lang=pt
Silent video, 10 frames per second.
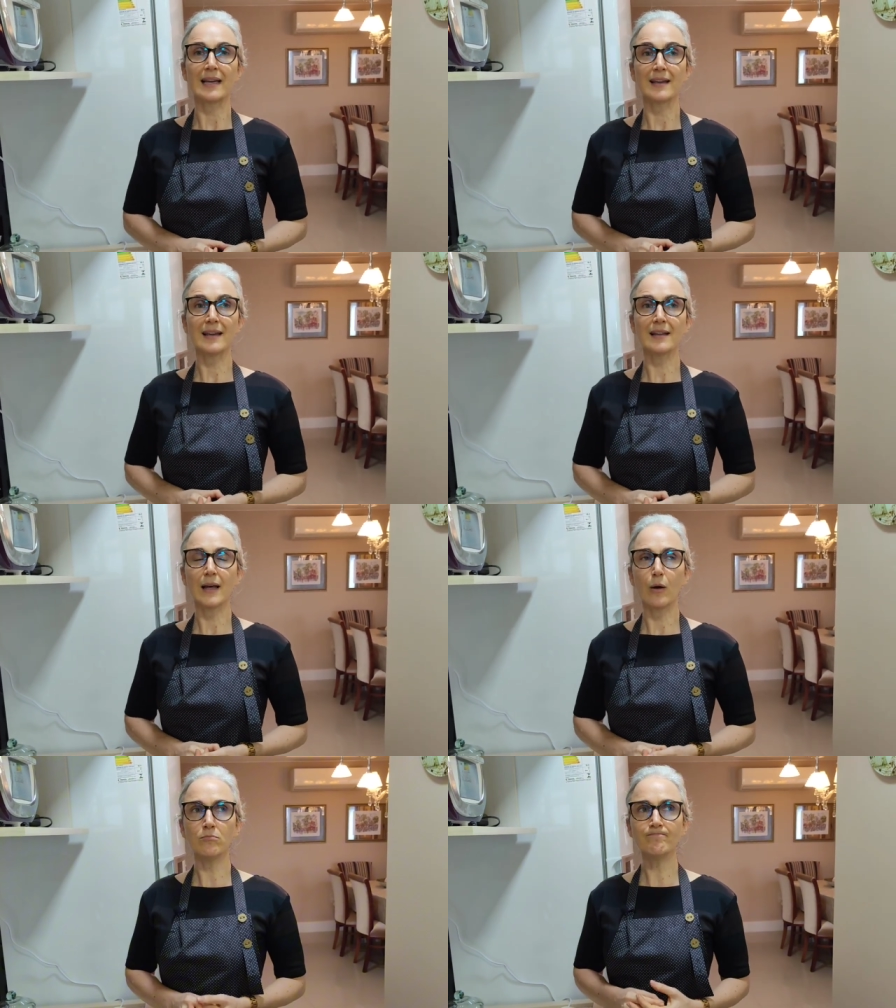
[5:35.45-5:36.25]
que
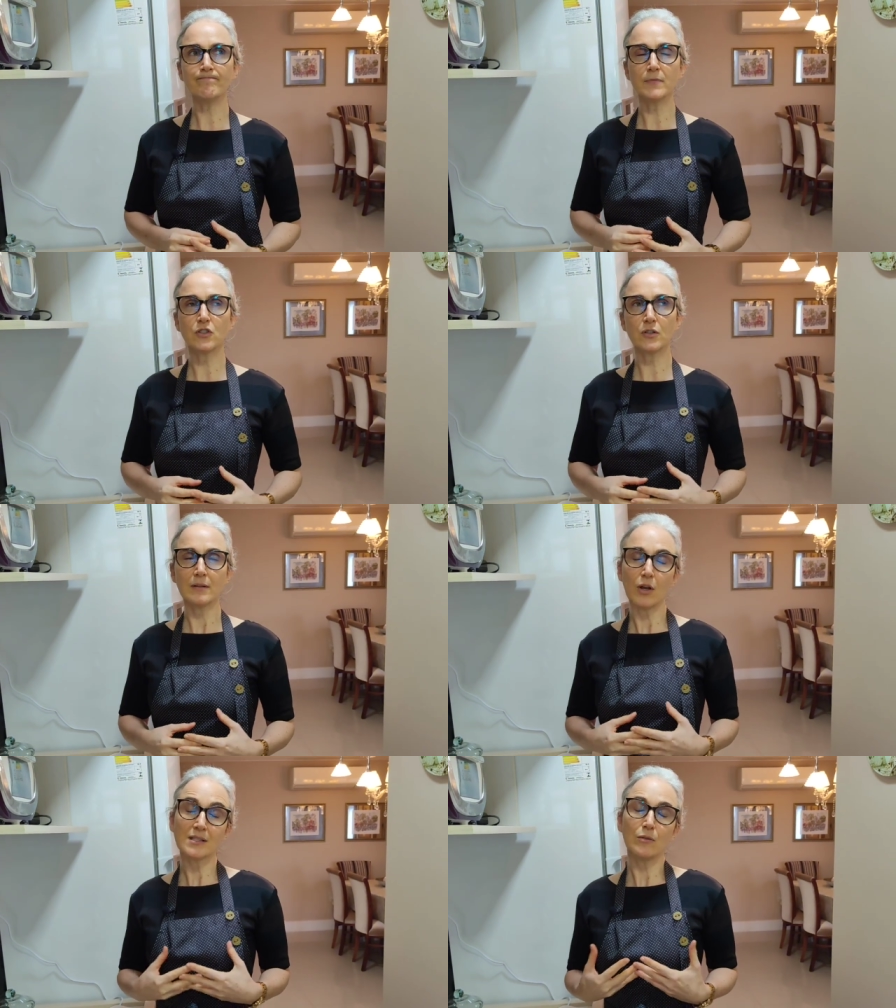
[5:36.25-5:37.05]
não
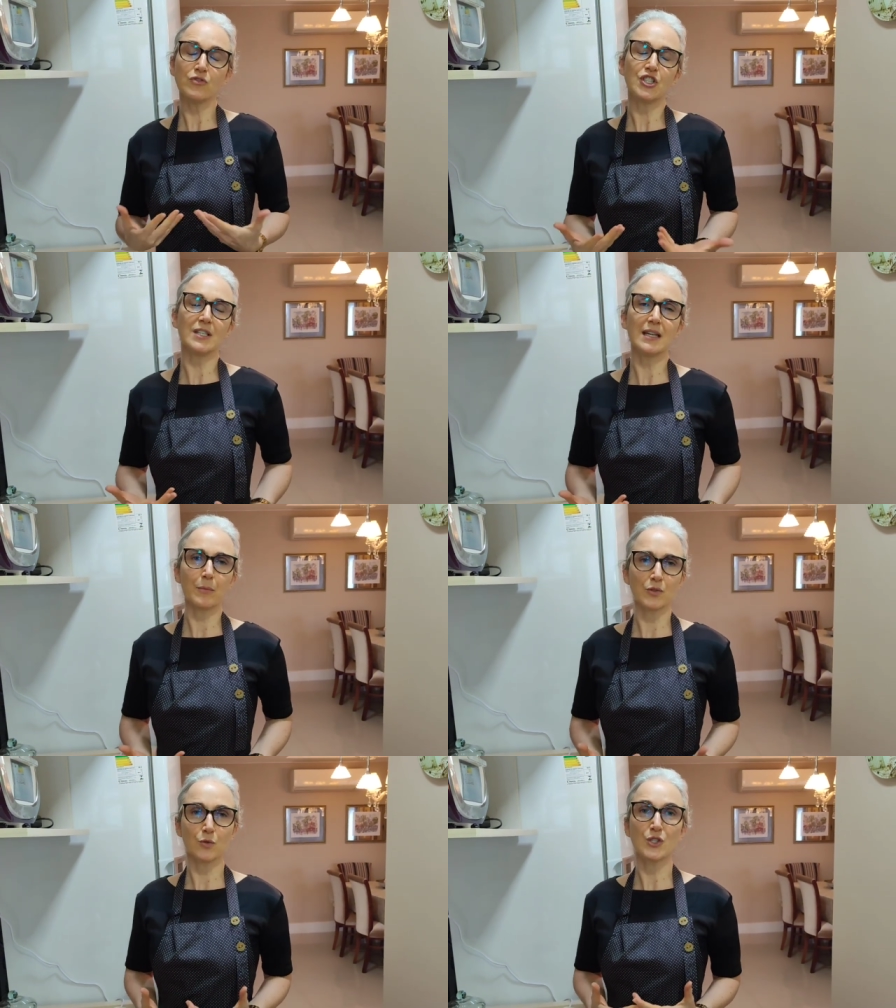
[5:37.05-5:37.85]
nós não
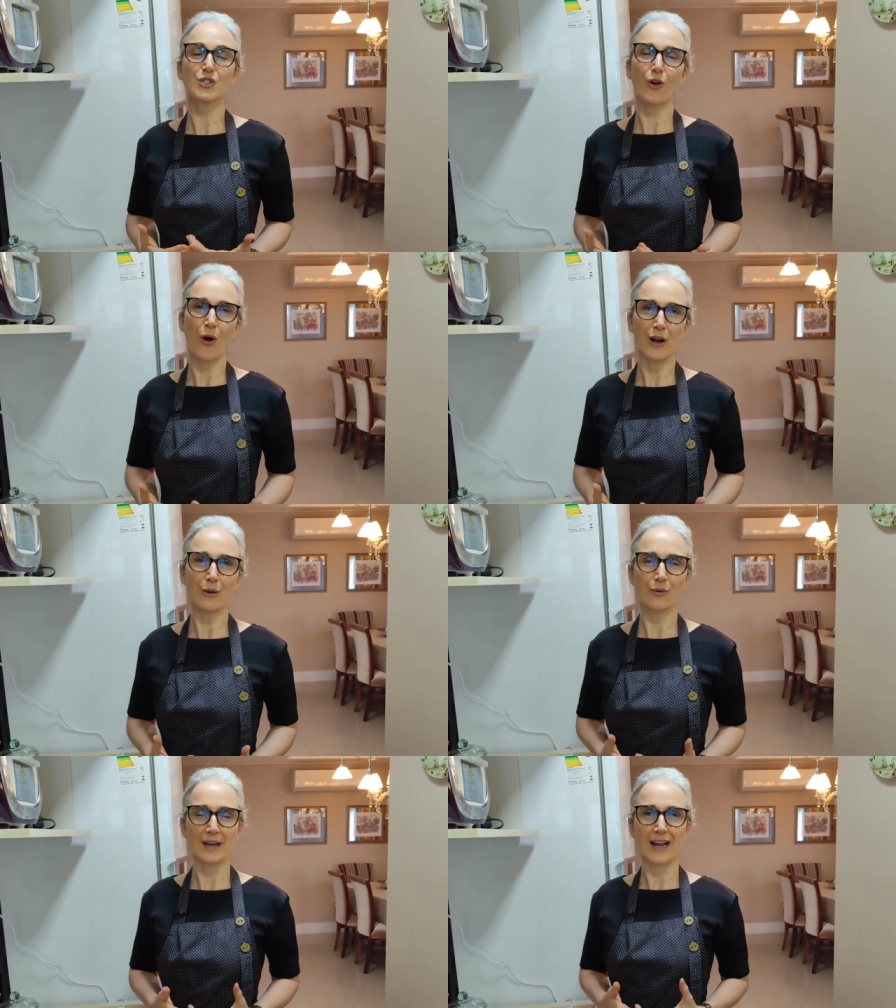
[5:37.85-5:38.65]
tínhamos o
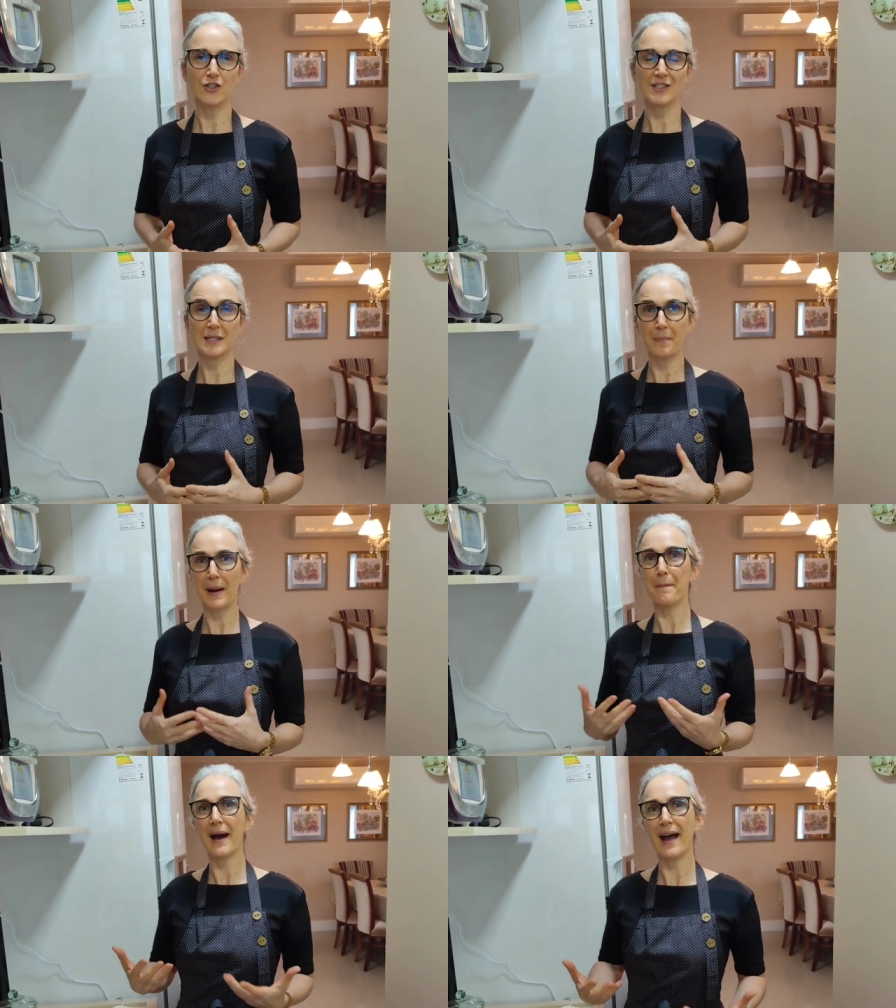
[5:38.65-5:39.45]
histórico, né, de se
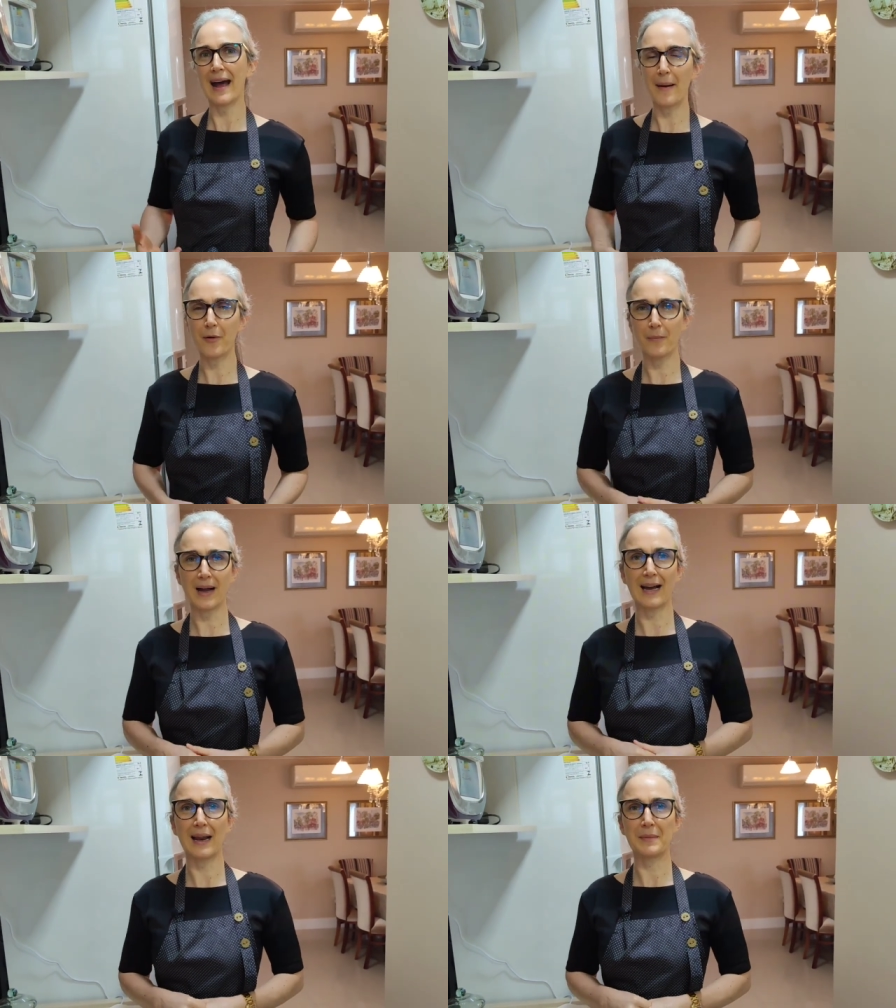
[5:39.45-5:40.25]
preparar para
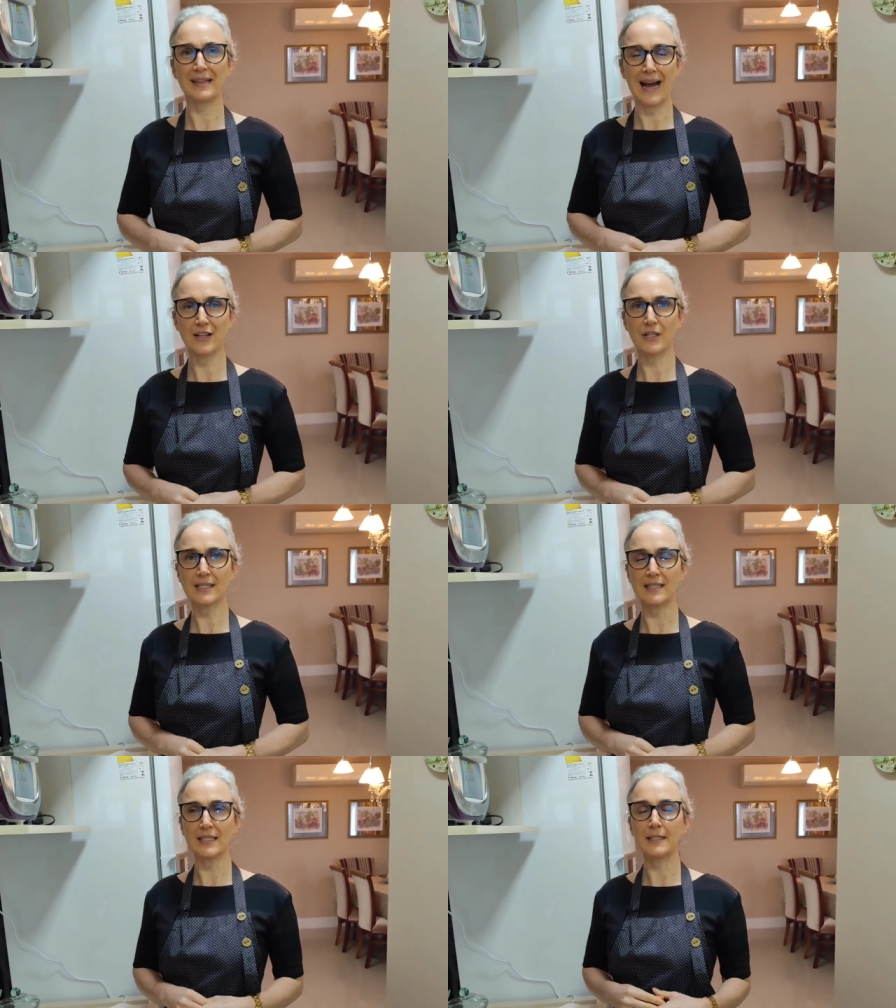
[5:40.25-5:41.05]
uma calamidade
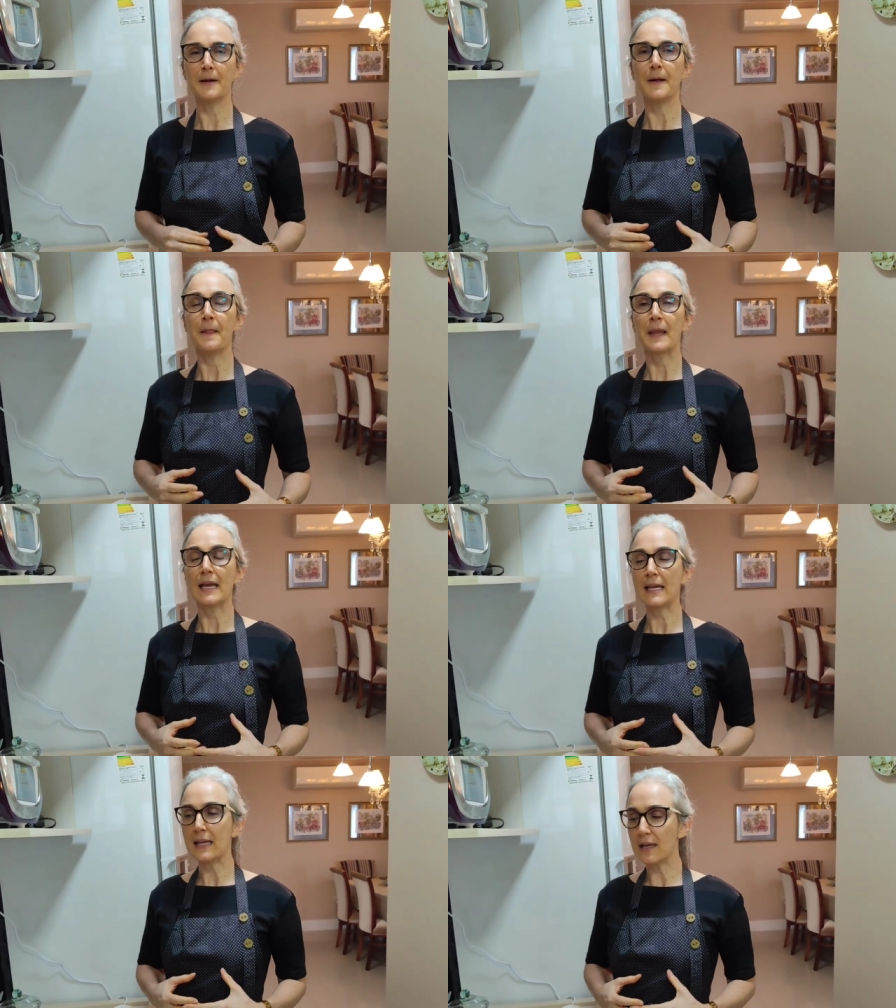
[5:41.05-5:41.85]
assim.
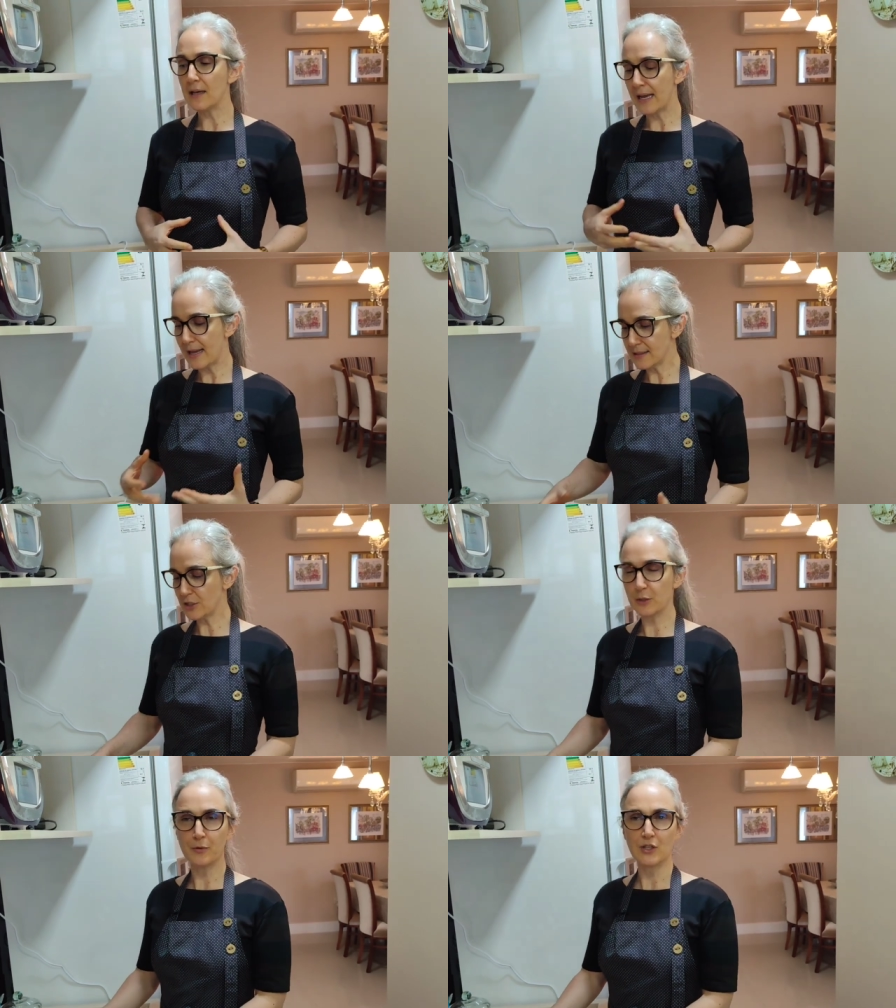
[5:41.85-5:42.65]
E
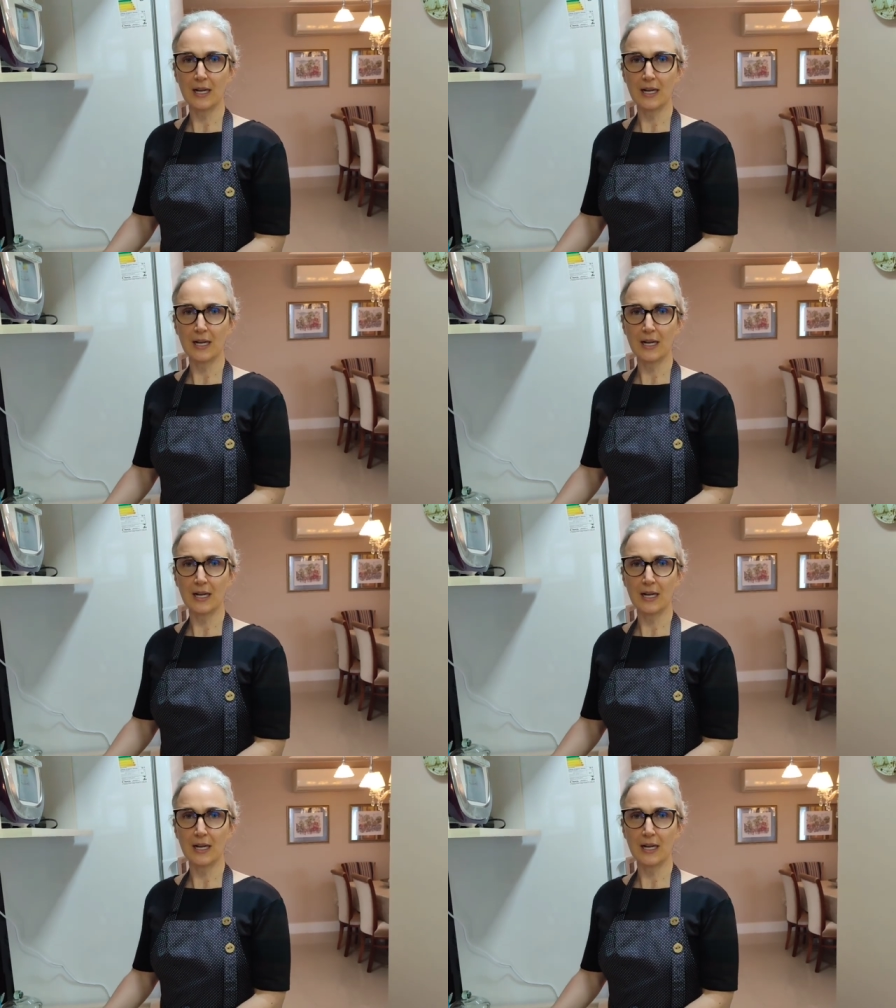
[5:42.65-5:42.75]
esse tipo de